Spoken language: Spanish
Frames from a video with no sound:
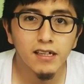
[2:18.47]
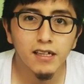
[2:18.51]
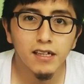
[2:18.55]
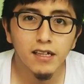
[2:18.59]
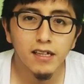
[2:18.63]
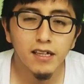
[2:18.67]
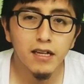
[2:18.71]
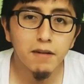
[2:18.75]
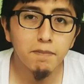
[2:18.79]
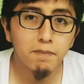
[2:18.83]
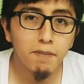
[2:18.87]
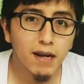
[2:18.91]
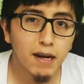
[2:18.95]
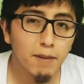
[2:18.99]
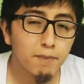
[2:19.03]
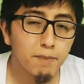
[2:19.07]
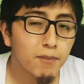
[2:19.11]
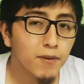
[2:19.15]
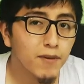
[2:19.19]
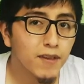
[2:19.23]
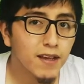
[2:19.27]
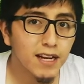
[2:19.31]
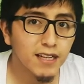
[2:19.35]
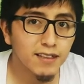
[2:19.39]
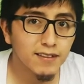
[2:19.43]
y para
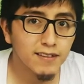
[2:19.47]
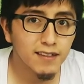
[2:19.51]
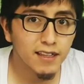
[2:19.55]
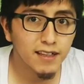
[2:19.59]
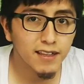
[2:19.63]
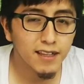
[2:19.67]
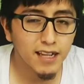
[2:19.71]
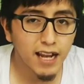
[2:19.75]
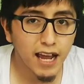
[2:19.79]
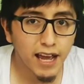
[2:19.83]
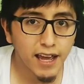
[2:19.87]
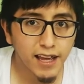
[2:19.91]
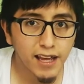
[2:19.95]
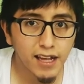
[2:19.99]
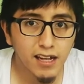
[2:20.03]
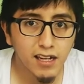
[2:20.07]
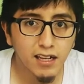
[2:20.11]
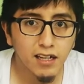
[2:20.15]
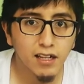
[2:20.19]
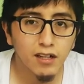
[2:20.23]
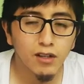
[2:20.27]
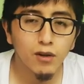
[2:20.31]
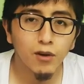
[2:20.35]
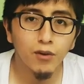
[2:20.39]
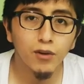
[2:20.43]
poder acceder a él,
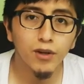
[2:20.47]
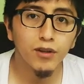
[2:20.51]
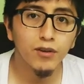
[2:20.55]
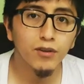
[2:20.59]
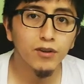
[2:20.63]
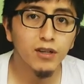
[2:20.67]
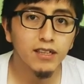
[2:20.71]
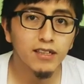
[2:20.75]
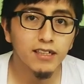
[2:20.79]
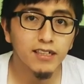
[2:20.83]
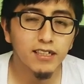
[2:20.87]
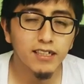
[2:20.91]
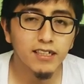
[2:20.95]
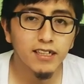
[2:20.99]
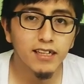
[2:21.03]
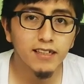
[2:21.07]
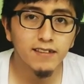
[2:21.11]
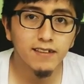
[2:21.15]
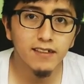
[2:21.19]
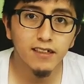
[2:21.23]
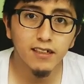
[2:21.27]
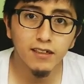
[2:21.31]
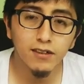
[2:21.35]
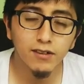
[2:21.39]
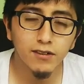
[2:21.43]
lo único que tienen que
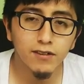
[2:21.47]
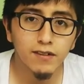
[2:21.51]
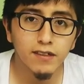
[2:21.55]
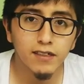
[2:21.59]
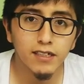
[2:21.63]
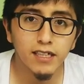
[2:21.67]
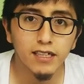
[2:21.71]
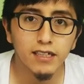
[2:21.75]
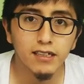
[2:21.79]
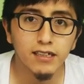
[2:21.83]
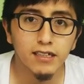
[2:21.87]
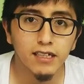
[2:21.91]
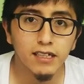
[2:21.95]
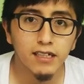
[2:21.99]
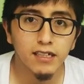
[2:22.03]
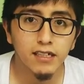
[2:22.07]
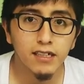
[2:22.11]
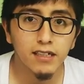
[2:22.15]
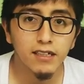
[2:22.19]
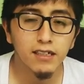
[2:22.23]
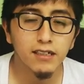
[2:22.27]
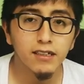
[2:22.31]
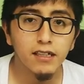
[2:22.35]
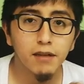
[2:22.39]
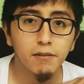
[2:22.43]
hacer es lo siguiente.
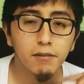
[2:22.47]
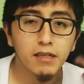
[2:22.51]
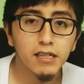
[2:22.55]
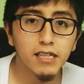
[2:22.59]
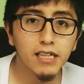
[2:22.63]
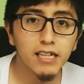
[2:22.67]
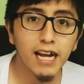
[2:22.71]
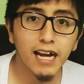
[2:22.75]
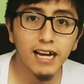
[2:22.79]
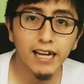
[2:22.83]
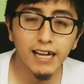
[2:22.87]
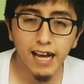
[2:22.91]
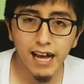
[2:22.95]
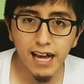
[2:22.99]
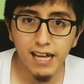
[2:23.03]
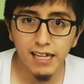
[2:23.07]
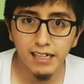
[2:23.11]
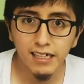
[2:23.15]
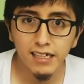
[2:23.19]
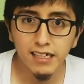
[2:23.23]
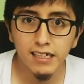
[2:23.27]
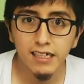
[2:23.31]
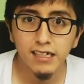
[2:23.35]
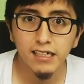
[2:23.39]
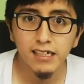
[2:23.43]
Deben ir acá
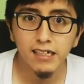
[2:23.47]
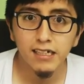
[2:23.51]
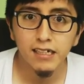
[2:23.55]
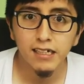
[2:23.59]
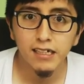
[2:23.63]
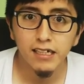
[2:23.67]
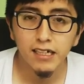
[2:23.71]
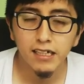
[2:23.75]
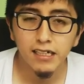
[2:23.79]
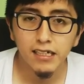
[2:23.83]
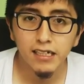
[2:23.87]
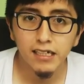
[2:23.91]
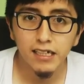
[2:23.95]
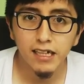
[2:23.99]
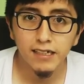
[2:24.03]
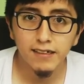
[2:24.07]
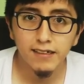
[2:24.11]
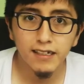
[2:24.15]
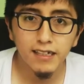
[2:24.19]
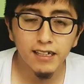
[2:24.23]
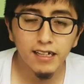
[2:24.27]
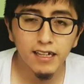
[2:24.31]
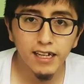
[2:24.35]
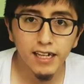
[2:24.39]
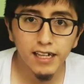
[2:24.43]
y
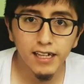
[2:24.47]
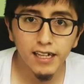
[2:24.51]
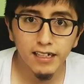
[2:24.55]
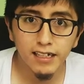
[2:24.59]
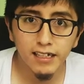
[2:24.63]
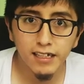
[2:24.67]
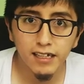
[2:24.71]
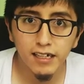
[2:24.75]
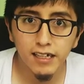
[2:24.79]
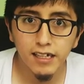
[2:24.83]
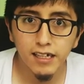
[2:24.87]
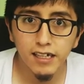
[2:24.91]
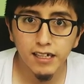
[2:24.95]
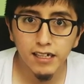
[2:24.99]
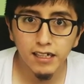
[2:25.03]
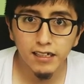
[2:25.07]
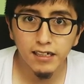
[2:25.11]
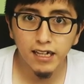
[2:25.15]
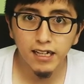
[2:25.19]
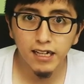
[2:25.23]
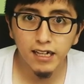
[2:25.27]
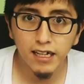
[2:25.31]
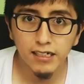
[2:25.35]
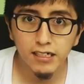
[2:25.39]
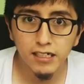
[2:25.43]
hacer clic en el link de
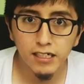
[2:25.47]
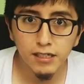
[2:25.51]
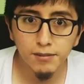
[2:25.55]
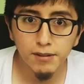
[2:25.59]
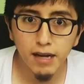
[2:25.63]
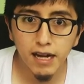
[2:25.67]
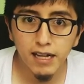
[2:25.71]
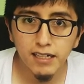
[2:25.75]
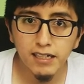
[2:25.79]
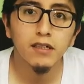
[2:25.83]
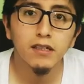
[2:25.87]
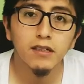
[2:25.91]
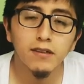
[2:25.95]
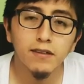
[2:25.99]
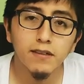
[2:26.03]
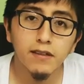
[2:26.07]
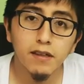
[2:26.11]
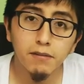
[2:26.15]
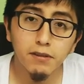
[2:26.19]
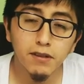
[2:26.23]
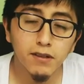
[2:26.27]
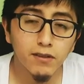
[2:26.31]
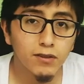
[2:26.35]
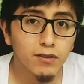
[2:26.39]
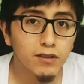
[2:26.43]
acá arriba.
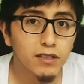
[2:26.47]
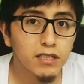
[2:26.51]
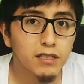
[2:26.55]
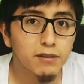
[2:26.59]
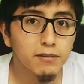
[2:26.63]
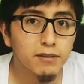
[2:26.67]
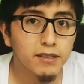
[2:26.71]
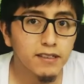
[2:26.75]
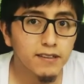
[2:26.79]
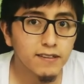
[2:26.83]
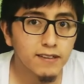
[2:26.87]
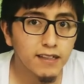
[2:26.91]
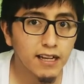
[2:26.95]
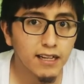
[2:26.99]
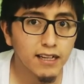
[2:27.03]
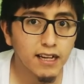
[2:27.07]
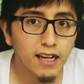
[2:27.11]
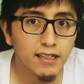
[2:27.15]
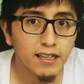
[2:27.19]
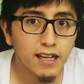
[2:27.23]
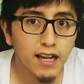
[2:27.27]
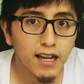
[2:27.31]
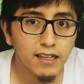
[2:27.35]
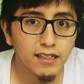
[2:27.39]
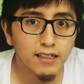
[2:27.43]
Deben suscribirse al
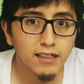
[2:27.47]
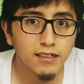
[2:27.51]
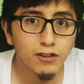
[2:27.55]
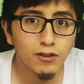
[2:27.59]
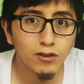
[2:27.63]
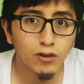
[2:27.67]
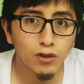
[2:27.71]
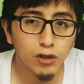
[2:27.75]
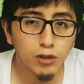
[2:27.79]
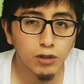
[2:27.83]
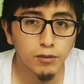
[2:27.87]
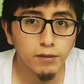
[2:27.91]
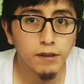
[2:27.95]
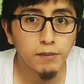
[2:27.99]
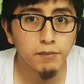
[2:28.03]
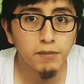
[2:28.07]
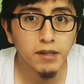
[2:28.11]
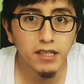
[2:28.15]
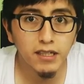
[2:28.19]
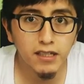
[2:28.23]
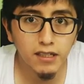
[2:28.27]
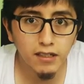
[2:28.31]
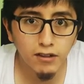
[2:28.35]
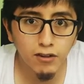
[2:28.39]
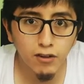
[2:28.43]
canal de YouTube de
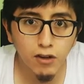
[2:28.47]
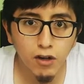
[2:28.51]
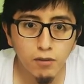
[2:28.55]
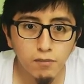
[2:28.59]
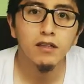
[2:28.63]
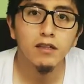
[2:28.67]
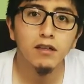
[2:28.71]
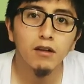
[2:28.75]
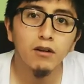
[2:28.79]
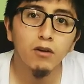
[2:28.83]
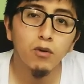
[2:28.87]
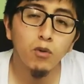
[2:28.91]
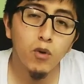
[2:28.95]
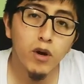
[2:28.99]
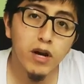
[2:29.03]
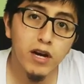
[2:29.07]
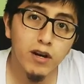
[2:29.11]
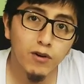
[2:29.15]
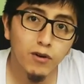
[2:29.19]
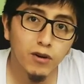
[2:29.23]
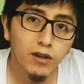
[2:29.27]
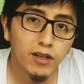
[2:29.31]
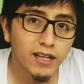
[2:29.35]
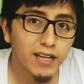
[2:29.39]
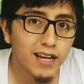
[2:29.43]
Making Home
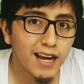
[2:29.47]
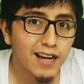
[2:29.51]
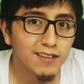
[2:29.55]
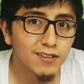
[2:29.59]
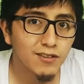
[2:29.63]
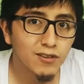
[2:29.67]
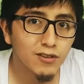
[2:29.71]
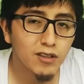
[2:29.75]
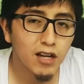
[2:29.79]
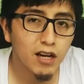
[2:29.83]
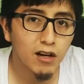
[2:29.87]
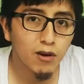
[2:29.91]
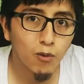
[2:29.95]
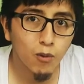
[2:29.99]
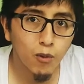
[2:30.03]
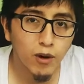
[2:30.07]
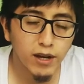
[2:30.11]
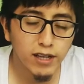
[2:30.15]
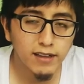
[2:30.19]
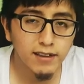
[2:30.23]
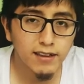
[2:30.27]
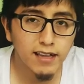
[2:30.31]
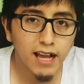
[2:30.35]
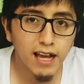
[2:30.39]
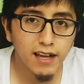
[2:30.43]
Luego, crearse una
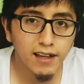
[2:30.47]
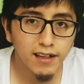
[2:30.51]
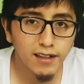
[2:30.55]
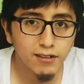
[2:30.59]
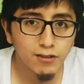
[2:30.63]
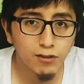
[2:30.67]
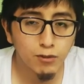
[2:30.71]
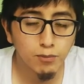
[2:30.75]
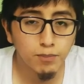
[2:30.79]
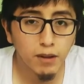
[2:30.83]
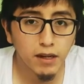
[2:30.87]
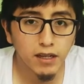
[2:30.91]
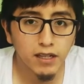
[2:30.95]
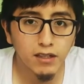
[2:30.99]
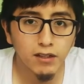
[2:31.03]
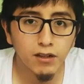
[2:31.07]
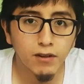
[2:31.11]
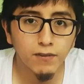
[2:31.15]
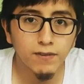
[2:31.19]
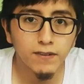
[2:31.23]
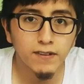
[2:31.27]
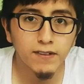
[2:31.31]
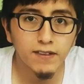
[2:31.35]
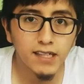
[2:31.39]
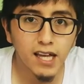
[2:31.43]
cuenta en su página
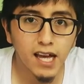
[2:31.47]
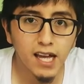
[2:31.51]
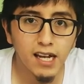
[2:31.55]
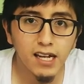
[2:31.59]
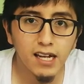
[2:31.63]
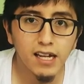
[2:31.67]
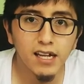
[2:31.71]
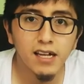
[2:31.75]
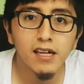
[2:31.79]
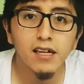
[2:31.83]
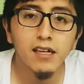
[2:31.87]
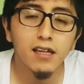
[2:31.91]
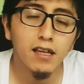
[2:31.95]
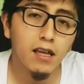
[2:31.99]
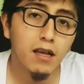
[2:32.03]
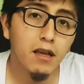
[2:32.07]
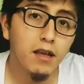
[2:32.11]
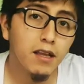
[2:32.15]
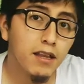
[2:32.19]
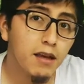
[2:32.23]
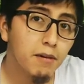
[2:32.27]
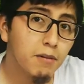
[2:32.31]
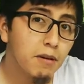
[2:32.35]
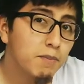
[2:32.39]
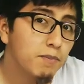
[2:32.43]
oficial y
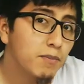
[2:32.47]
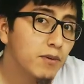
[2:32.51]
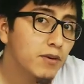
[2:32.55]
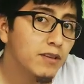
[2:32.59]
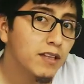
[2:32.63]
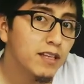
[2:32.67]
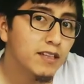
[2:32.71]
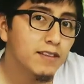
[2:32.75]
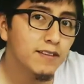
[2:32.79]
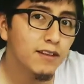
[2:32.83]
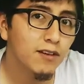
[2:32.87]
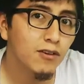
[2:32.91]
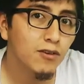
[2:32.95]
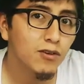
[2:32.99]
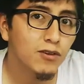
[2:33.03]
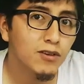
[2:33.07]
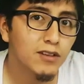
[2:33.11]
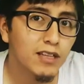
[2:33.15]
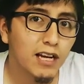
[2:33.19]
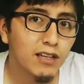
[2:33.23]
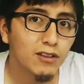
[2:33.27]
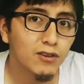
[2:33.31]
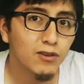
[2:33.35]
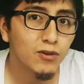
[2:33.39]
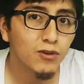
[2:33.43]
deben ponerse en
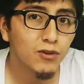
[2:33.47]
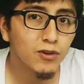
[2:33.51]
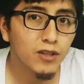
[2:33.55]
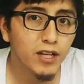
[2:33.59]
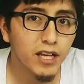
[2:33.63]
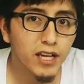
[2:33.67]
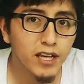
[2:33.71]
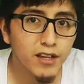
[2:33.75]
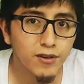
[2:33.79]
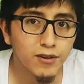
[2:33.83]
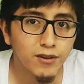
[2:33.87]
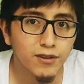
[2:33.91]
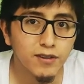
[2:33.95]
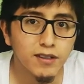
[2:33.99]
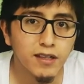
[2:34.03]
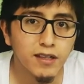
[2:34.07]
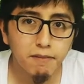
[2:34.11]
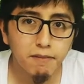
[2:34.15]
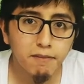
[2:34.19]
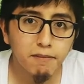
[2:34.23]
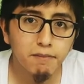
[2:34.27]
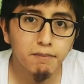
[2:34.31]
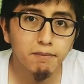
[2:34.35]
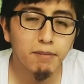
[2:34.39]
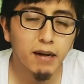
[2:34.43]
contacto con ellos
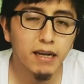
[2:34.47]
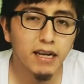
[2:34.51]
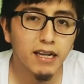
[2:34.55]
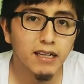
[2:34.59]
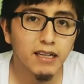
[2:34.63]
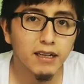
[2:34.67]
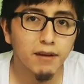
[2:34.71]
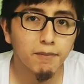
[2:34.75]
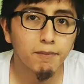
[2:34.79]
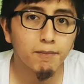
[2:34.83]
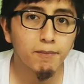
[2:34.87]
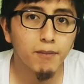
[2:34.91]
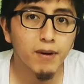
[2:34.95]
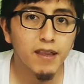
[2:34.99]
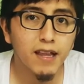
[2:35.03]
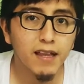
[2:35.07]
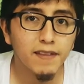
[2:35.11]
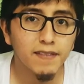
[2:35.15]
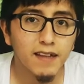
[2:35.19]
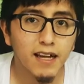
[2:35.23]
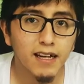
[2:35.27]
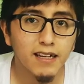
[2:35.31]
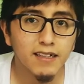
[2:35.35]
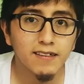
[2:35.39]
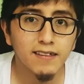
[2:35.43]
para que puedan
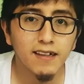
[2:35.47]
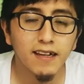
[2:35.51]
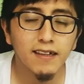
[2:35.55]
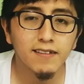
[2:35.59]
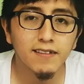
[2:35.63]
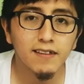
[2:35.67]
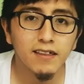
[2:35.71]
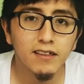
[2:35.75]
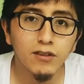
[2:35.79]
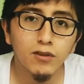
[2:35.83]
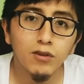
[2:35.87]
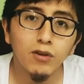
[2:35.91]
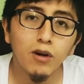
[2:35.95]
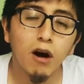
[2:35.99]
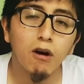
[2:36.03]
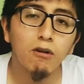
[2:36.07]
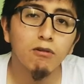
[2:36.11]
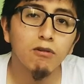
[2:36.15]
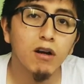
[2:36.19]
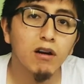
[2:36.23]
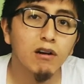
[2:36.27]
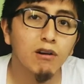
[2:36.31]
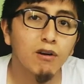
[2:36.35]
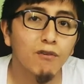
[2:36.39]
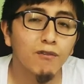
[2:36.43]
darles acceso a
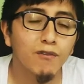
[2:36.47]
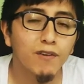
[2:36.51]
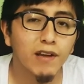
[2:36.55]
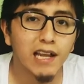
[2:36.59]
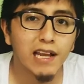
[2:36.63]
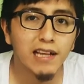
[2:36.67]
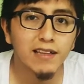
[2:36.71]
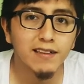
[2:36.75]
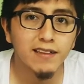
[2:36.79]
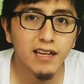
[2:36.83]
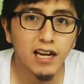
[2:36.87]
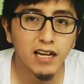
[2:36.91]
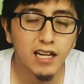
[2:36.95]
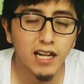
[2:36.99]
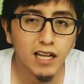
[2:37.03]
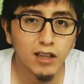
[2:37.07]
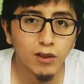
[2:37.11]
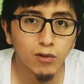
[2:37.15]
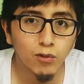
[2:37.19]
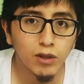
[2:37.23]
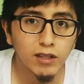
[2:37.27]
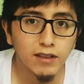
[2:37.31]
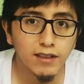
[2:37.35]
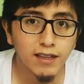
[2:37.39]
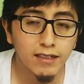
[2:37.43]
una conferencia
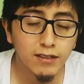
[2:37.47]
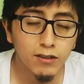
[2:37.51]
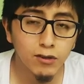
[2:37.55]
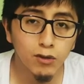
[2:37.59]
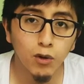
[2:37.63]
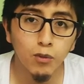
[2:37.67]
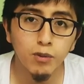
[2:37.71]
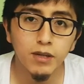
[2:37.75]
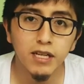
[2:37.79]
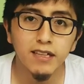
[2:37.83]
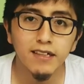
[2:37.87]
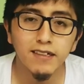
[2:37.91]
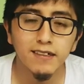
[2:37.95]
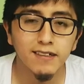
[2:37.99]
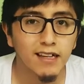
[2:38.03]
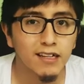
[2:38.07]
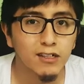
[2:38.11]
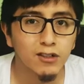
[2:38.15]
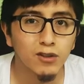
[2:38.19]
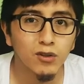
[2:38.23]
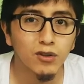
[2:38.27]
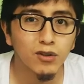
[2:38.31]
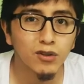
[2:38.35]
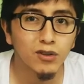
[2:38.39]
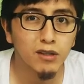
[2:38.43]
gratuita sobre
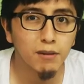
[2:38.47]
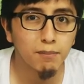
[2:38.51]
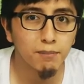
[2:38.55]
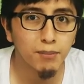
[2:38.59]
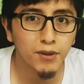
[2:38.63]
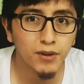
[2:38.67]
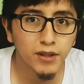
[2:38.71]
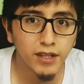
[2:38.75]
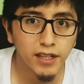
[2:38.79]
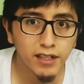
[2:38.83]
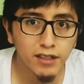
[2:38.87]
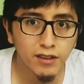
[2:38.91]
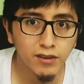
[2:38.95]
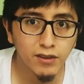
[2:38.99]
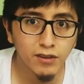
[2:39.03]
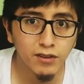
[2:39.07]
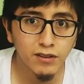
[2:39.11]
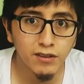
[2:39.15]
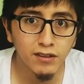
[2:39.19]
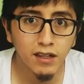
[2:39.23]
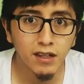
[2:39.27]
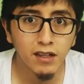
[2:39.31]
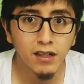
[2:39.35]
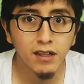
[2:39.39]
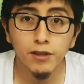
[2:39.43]
desarrollo de proyectos
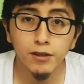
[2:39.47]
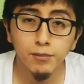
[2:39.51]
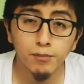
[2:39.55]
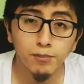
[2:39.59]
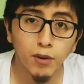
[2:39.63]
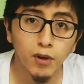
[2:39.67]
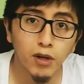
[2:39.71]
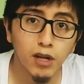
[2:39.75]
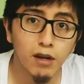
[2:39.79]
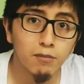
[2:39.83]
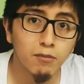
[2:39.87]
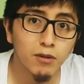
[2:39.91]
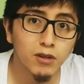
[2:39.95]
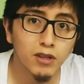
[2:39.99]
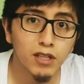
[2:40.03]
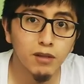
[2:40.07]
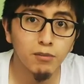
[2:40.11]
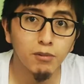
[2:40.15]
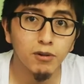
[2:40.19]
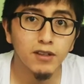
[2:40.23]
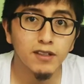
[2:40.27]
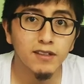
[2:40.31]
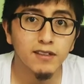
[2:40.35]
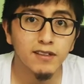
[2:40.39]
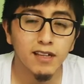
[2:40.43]
por el
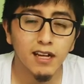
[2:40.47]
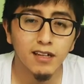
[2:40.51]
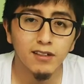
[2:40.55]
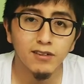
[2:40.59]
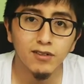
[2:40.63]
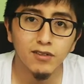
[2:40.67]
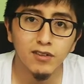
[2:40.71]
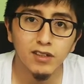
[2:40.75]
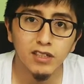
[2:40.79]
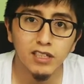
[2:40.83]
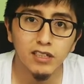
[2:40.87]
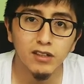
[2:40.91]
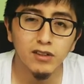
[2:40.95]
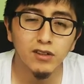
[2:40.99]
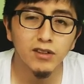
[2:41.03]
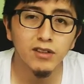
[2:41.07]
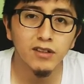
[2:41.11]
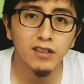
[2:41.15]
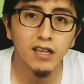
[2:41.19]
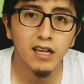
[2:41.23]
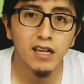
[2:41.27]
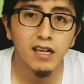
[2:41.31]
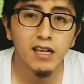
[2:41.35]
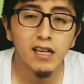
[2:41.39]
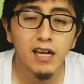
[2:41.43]
motivo de estar
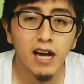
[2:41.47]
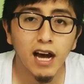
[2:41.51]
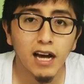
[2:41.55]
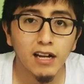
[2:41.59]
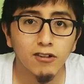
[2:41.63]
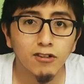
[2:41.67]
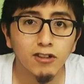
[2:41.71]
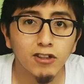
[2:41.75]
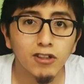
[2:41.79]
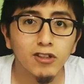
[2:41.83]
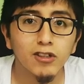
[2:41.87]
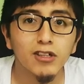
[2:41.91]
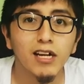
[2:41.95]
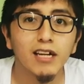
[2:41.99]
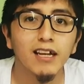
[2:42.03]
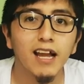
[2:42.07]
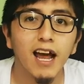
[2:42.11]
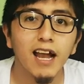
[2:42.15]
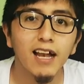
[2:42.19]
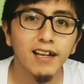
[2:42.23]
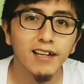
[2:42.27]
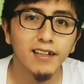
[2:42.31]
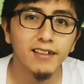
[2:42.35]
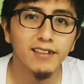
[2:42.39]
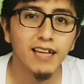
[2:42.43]
suscritos a nuestro
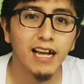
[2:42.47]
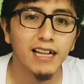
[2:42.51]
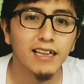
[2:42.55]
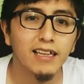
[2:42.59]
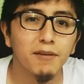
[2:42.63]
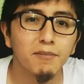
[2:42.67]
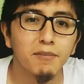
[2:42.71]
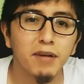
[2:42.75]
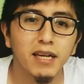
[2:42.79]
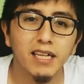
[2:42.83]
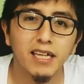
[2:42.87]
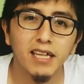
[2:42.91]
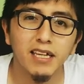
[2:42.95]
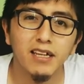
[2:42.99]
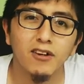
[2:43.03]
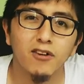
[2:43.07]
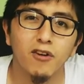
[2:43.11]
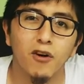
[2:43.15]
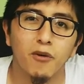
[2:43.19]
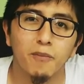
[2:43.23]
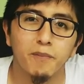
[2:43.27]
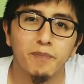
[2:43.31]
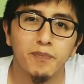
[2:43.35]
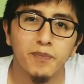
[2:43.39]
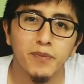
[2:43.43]
canal y al de Making Home.